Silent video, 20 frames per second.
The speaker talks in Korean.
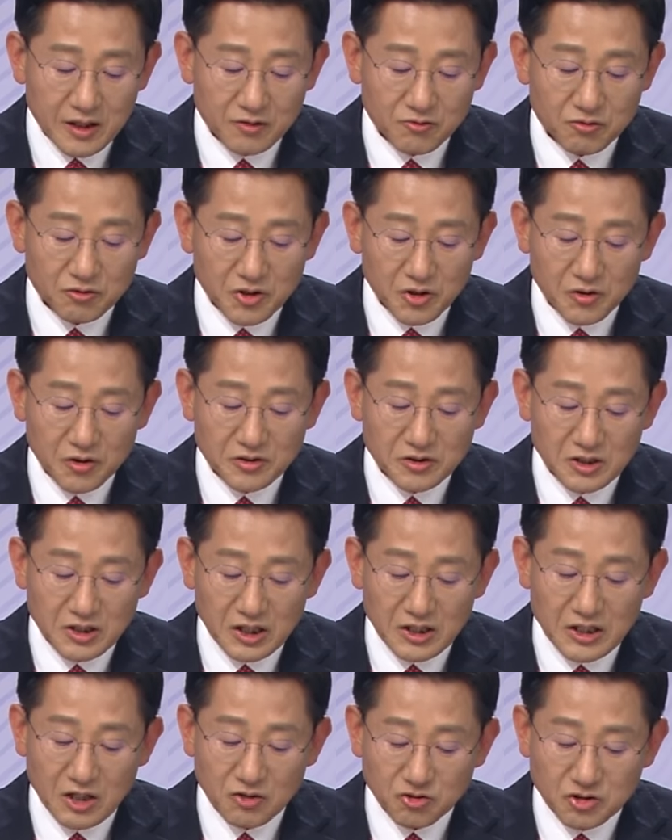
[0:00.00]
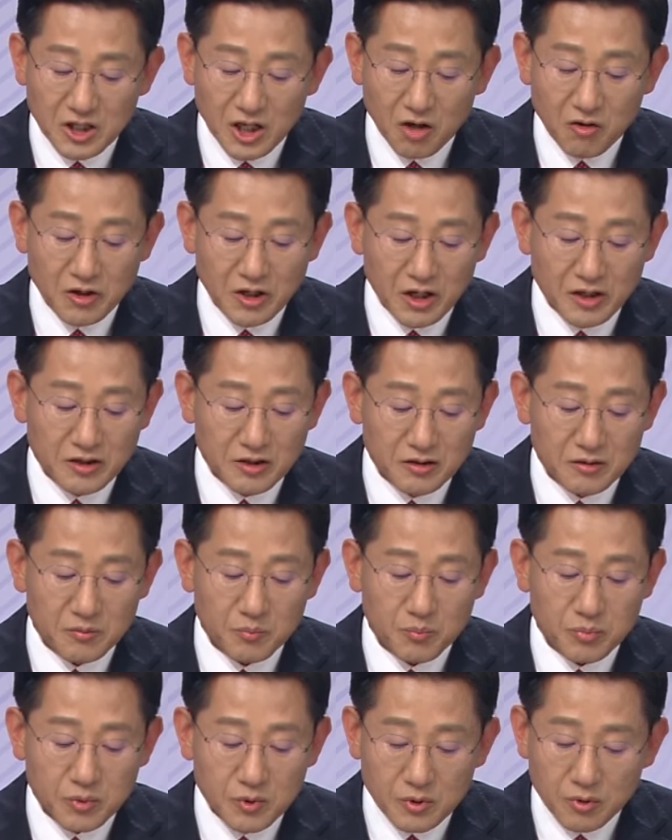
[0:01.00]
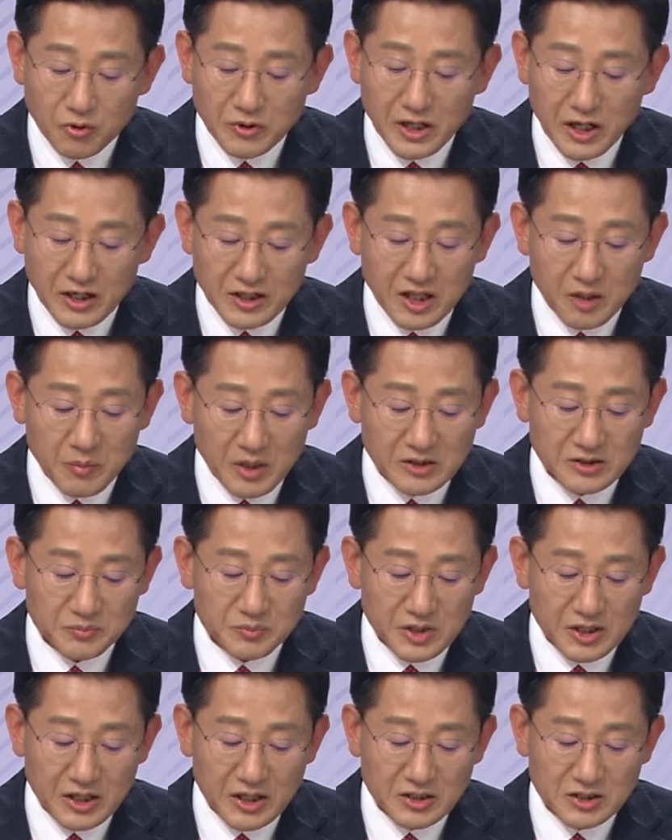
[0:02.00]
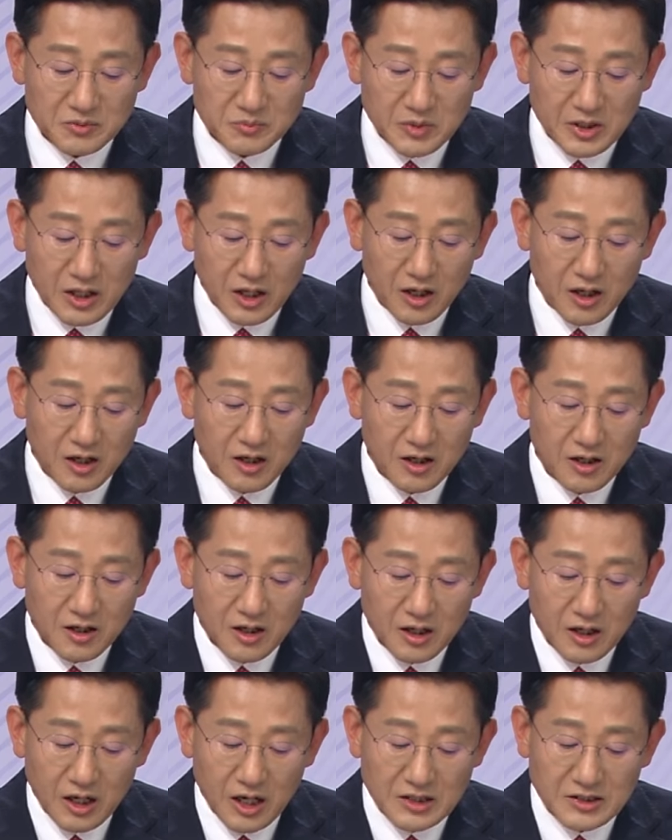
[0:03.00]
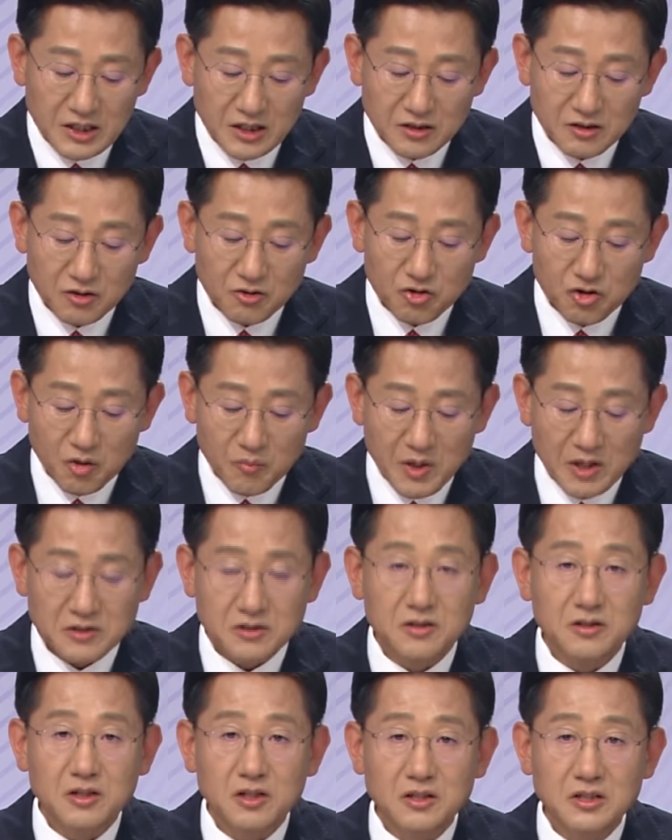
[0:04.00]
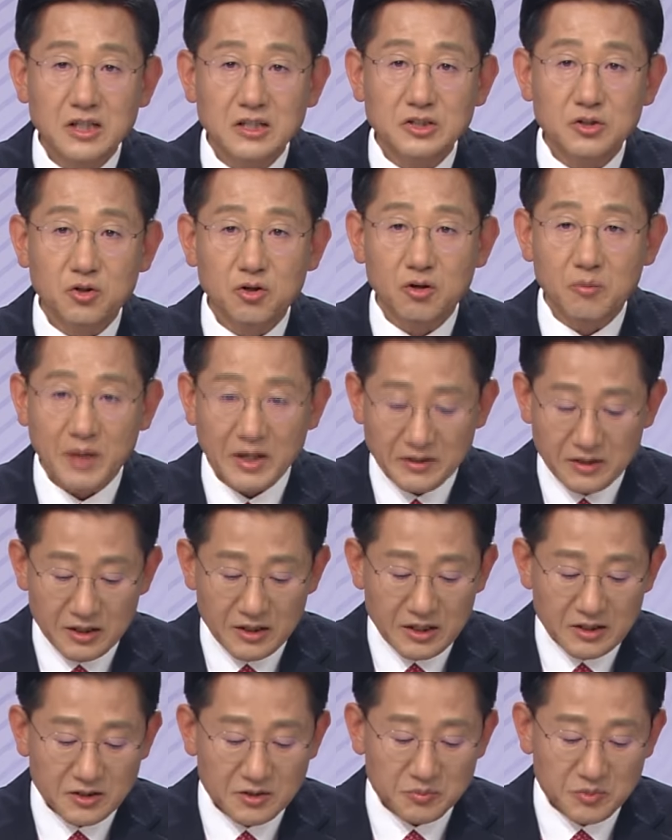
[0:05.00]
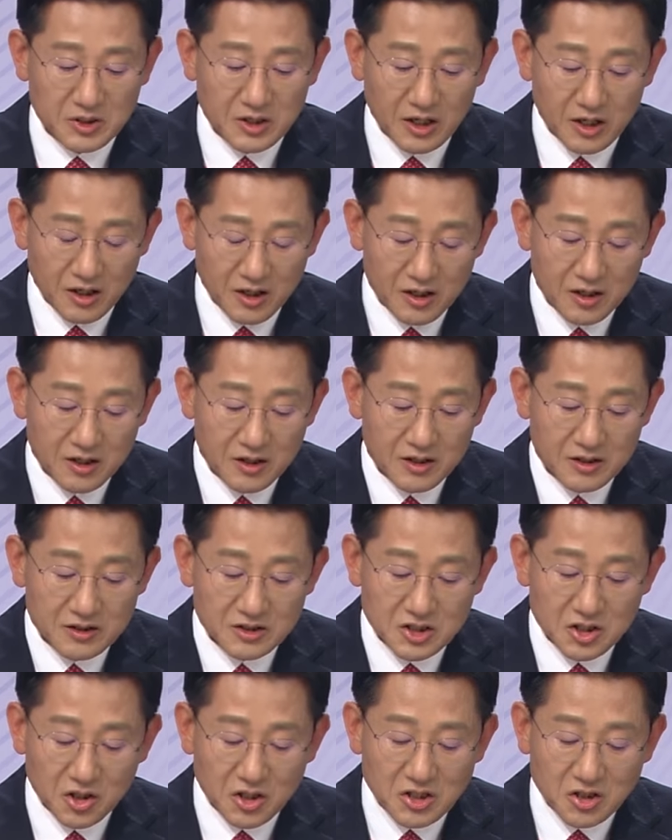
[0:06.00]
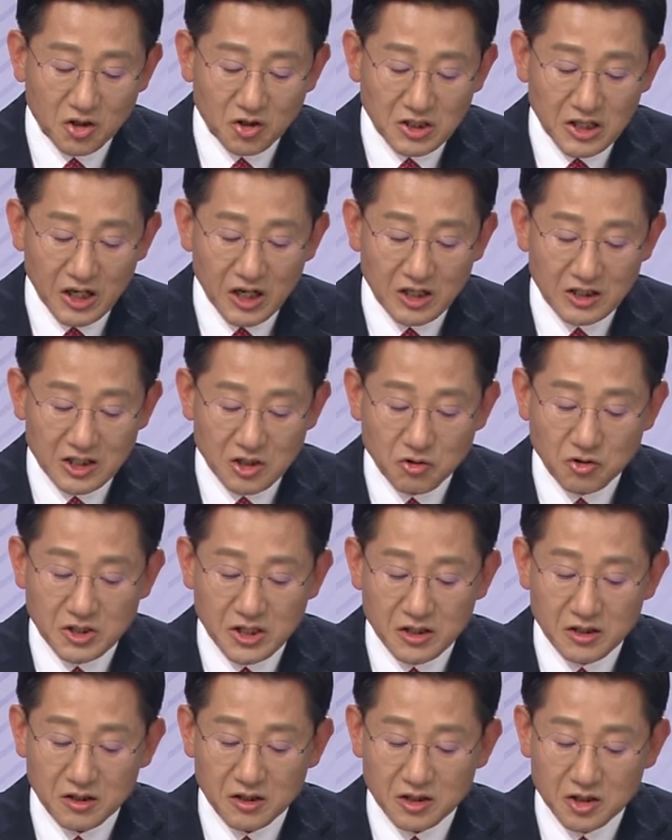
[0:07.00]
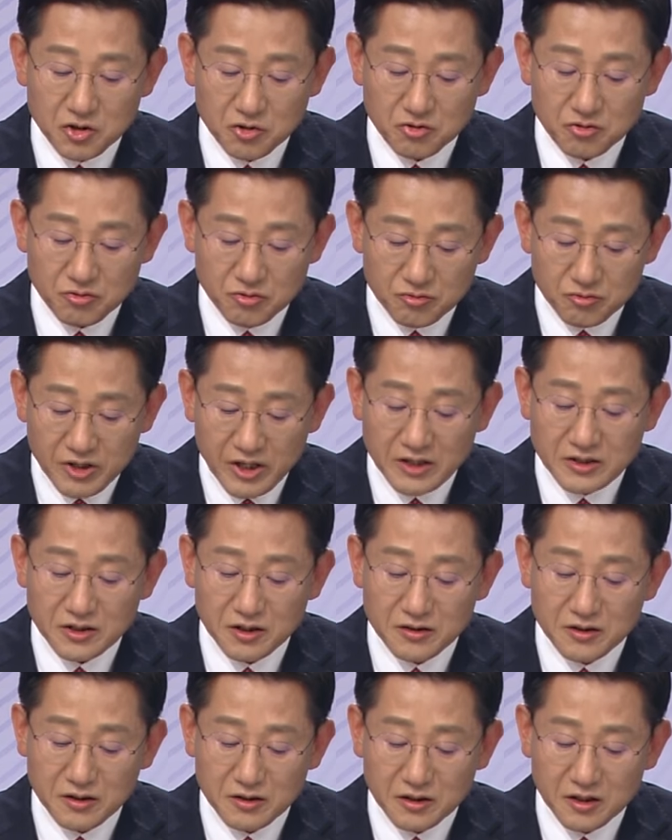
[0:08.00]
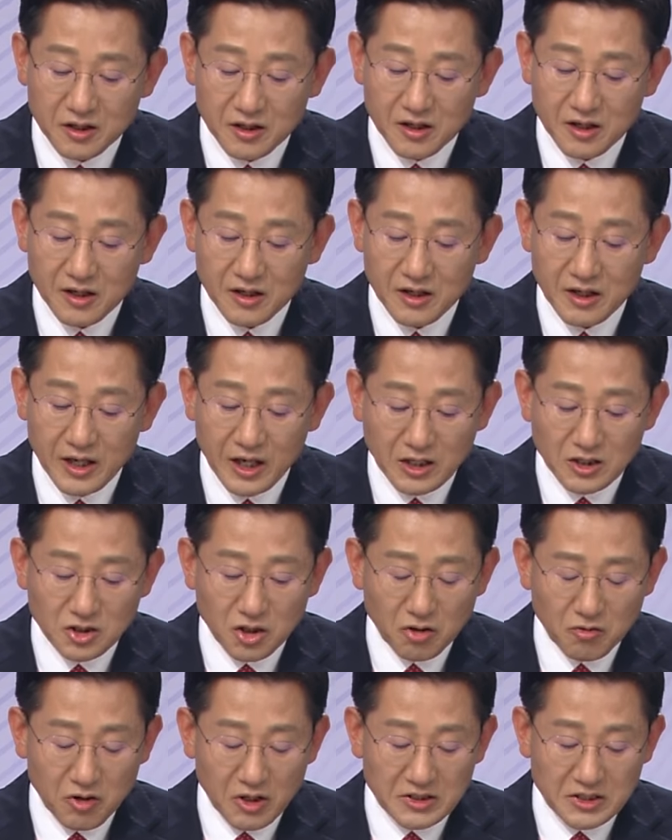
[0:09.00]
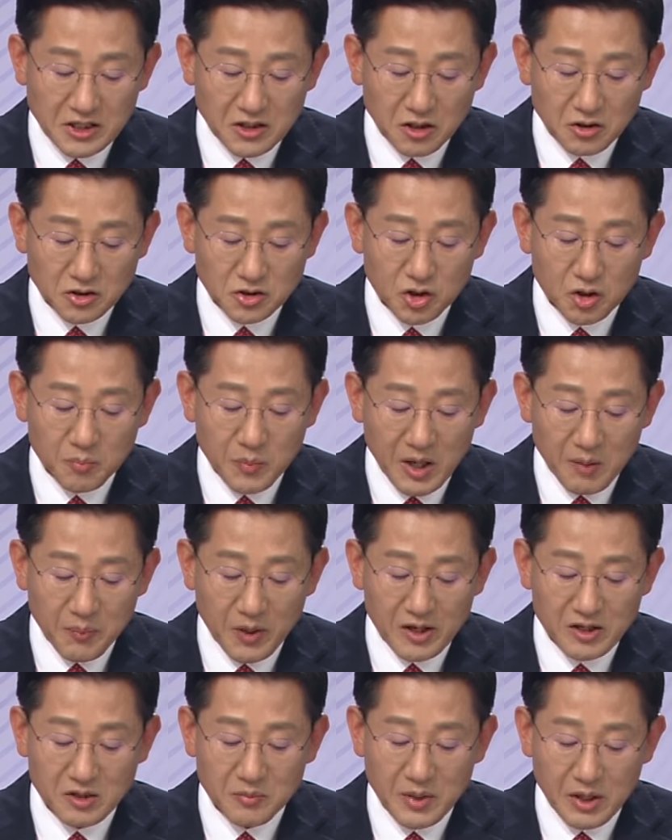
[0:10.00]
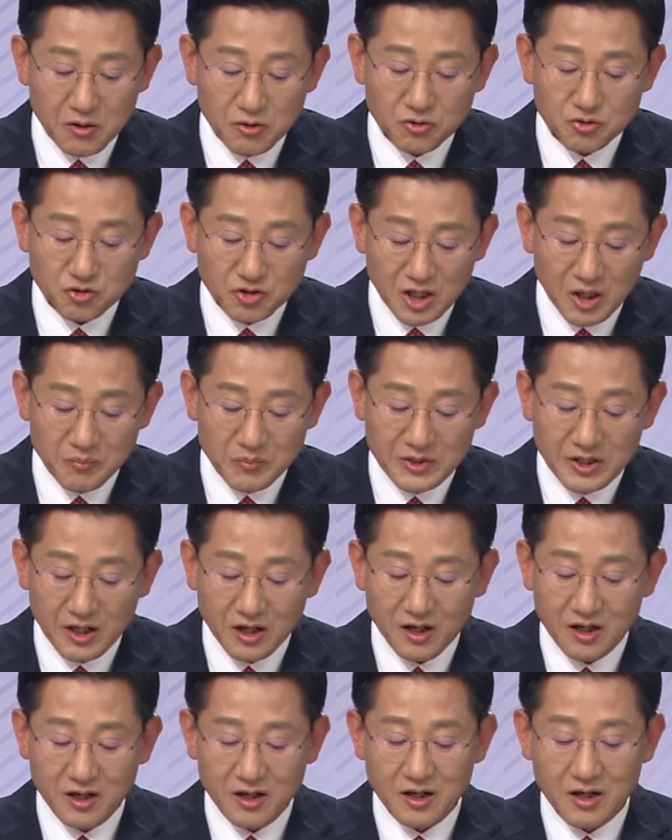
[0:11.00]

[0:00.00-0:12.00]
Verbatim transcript: 예, 국회의원으로서 임기 내 추진하고자 하는 공약에 대해 말씀드리겠습니다. 아산을 균형발전 특례시로 만들겠습니다. 지역이 성장할 기초체력을 기울기 위해서는 행정과 재정적 발판이 매우 중요합니다.